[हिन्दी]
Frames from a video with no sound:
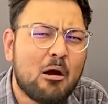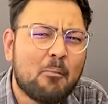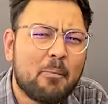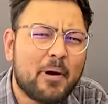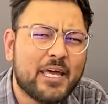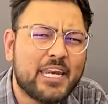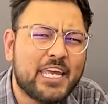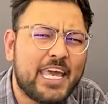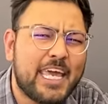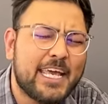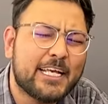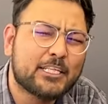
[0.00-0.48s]

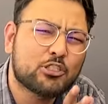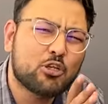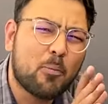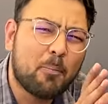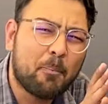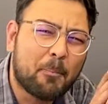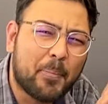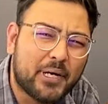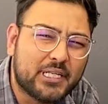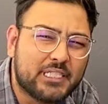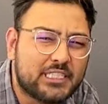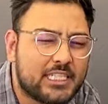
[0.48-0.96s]
पर ये
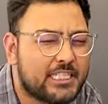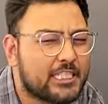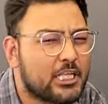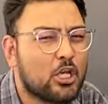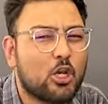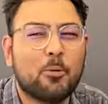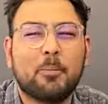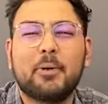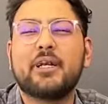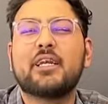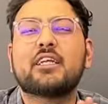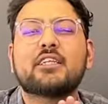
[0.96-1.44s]
125
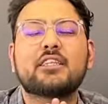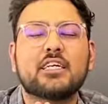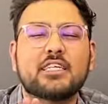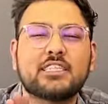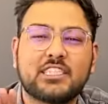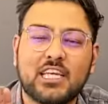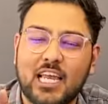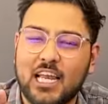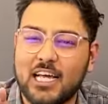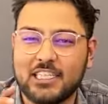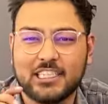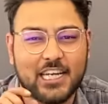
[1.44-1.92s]
किलोमीटर तक चला